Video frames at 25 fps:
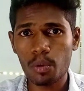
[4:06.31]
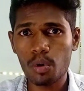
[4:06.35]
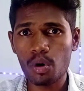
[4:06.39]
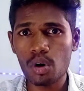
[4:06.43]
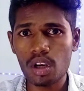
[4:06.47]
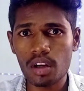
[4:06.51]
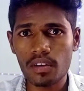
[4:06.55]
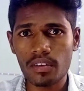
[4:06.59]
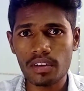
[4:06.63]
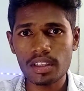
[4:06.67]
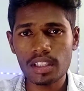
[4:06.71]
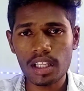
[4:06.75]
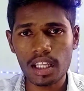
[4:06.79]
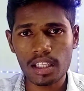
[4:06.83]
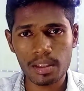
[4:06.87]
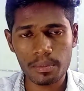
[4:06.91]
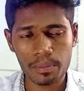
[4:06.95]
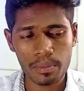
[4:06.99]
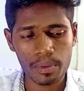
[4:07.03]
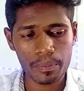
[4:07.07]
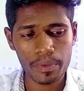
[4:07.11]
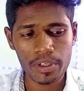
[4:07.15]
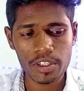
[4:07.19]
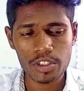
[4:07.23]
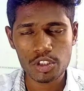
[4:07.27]
போலில் வந்து அந்த
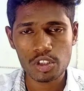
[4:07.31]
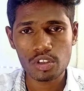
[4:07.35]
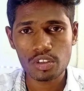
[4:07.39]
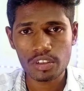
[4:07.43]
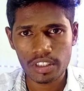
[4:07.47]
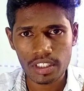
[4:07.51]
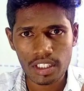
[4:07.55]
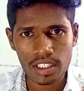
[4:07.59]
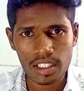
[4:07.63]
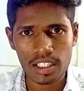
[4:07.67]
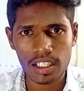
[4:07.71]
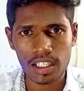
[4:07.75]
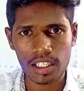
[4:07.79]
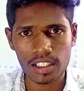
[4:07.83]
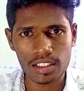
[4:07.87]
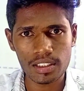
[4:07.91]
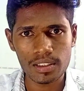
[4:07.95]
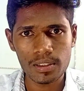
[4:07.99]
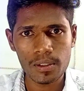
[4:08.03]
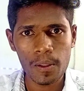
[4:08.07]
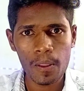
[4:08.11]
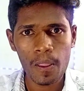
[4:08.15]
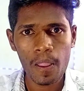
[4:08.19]
மென்ஷனும் இருக்காது